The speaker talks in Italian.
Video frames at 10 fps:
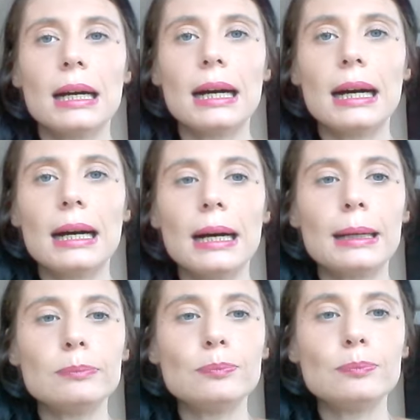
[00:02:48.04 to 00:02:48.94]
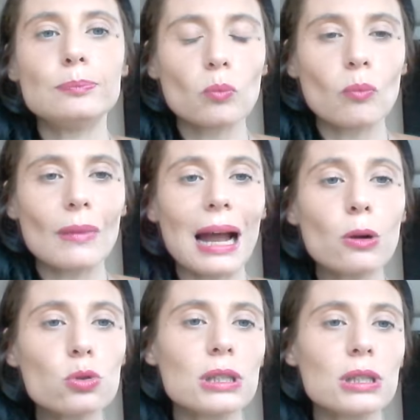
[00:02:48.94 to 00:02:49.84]
Ehm,
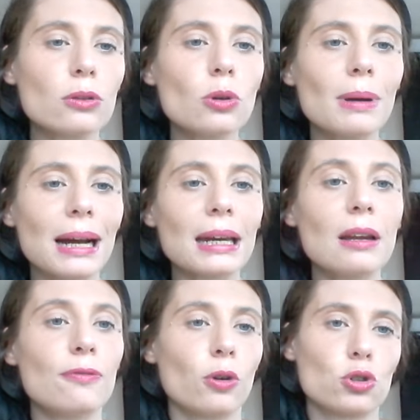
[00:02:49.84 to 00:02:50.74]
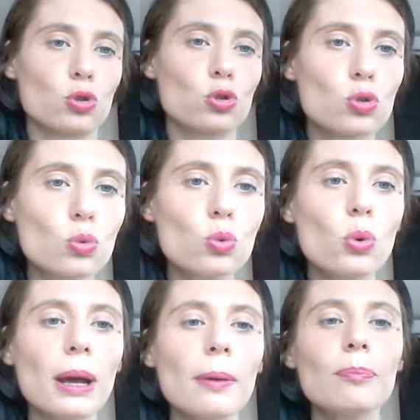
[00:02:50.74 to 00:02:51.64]
accusando magari le forze
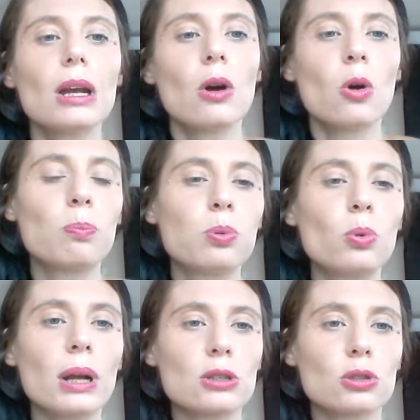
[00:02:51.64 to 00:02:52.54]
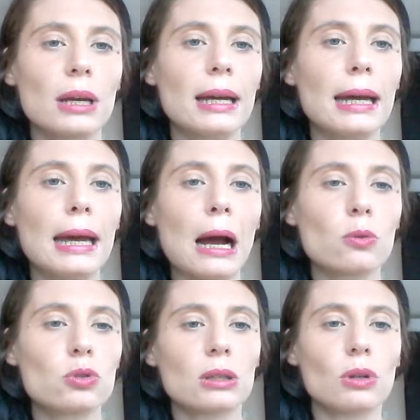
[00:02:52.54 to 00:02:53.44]
oscure oppure eh,
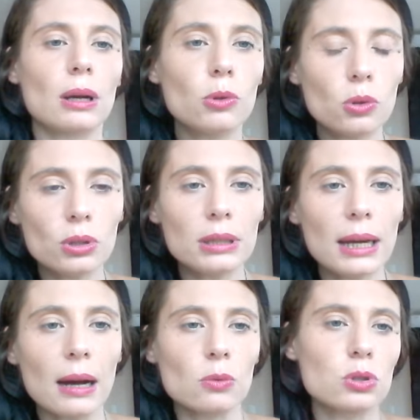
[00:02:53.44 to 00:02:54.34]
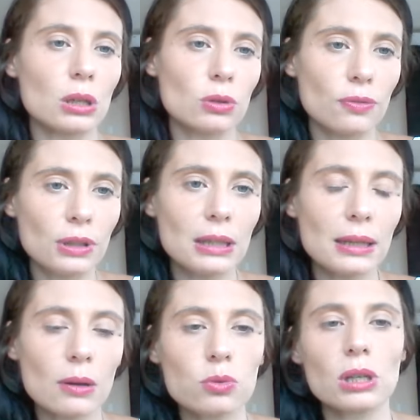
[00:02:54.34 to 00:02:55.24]
accusando la moglie, accusando i
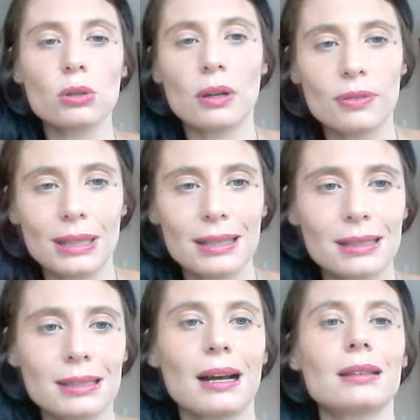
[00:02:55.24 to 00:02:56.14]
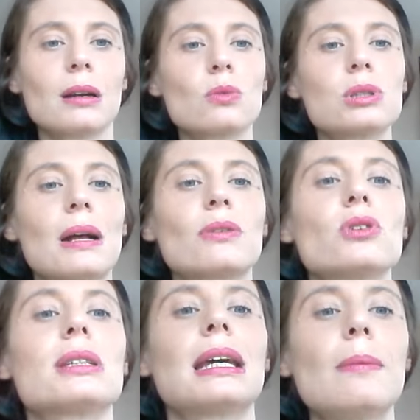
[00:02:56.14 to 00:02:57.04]
figli, accusando la fidanzata, accusando
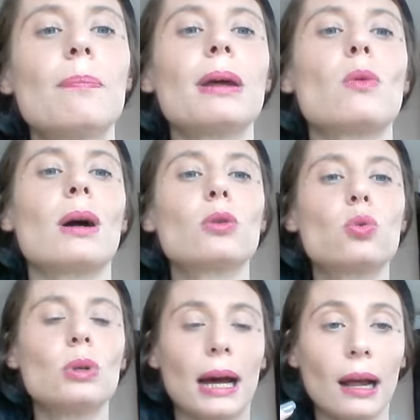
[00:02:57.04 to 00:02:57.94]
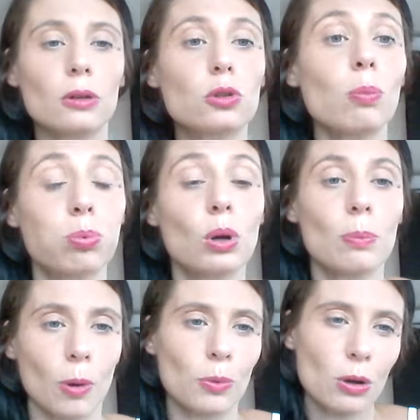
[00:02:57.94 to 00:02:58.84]
sempre qualcun altro
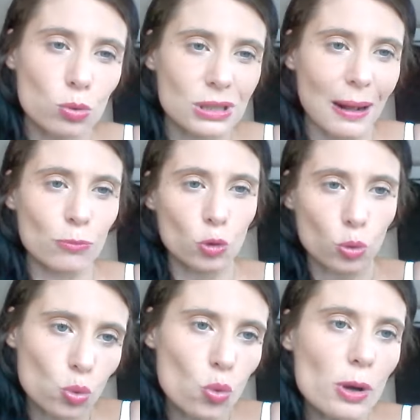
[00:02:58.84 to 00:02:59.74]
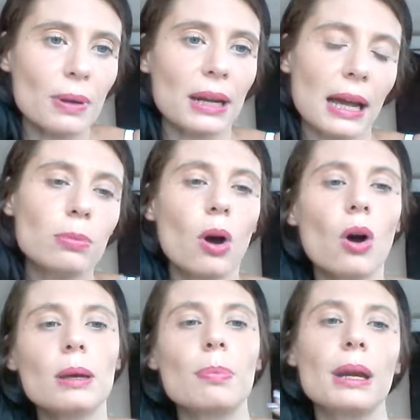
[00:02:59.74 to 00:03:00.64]
oppure proprio accusando lui perché ha i
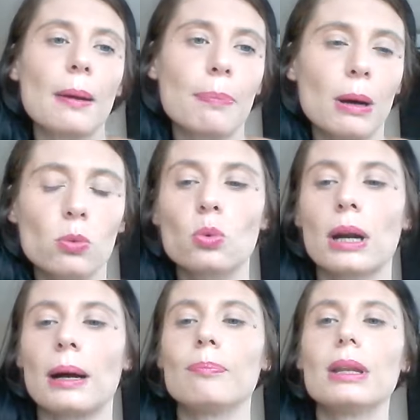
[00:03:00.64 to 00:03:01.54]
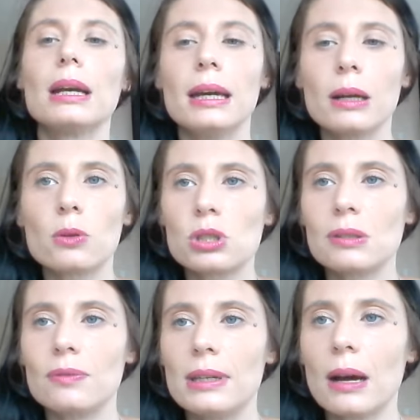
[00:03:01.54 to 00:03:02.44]
blocchi, perché ha paura e
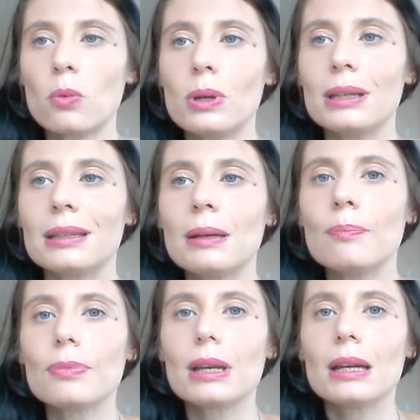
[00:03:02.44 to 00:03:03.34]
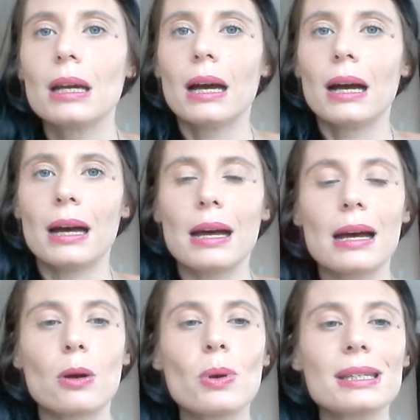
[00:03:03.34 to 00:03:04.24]
così via. Quindi
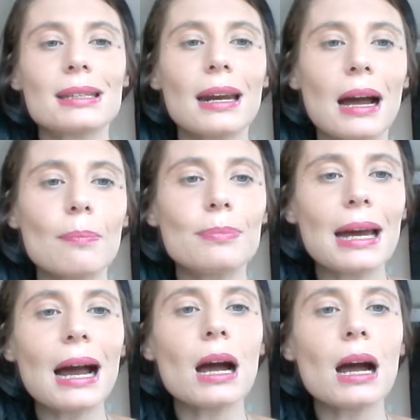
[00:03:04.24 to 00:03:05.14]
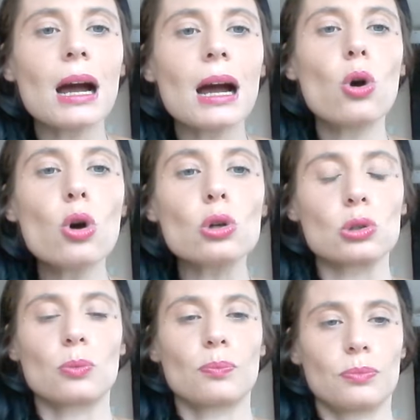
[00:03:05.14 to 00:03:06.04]
eh, questa rabbia
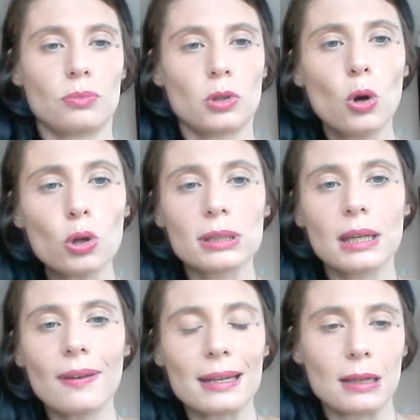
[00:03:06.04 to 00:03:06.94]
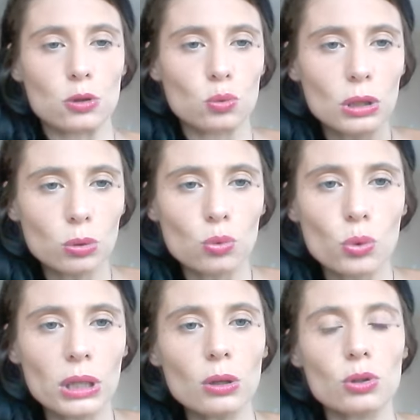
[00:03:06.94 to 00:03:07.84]
o o si riversa su di
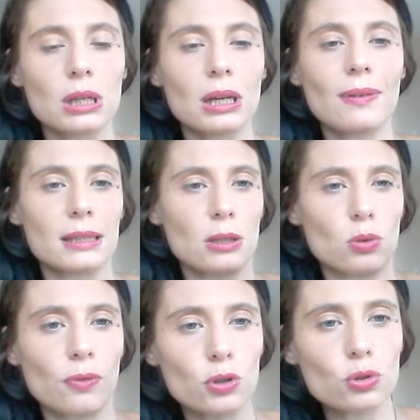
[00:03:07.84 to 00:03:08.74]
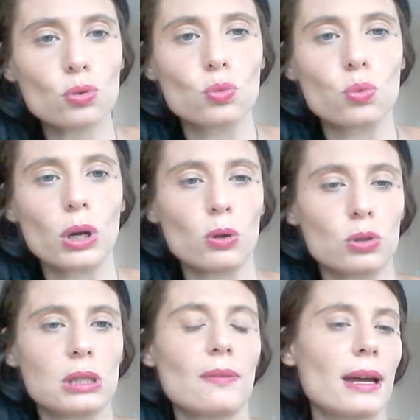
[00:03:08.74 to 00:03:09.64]
lui, o si riversa sulle forze oscure, o
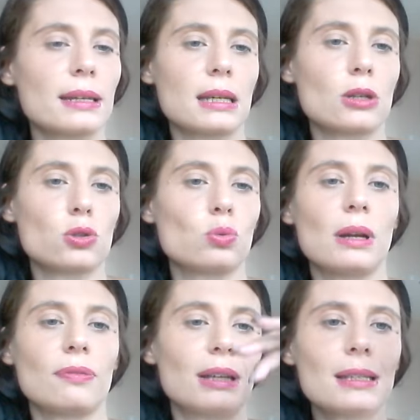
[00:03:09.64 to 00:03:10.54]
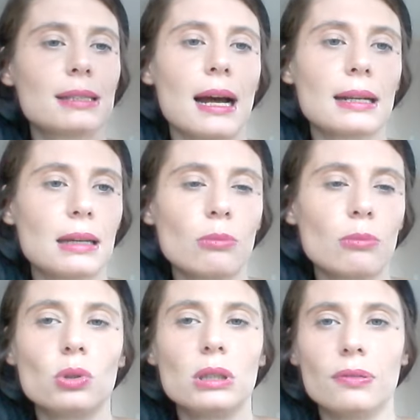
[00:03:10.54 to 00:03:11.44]
si riversa sulla fidanzata,
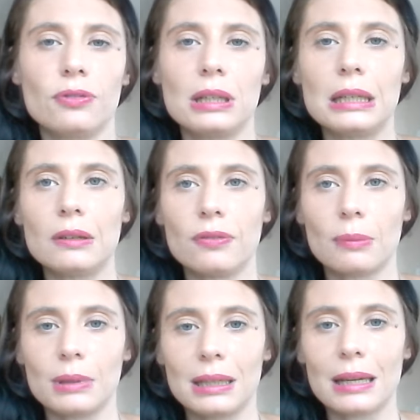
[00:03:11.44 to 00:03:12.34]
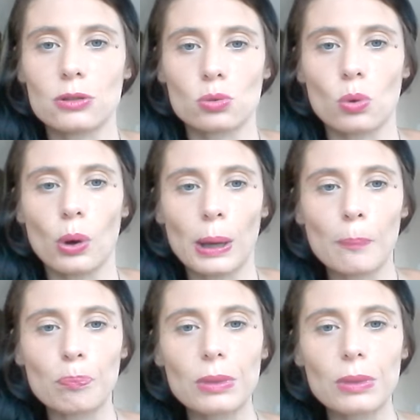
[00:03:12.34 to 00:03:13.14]
moglie, figli, famiglia, suoi.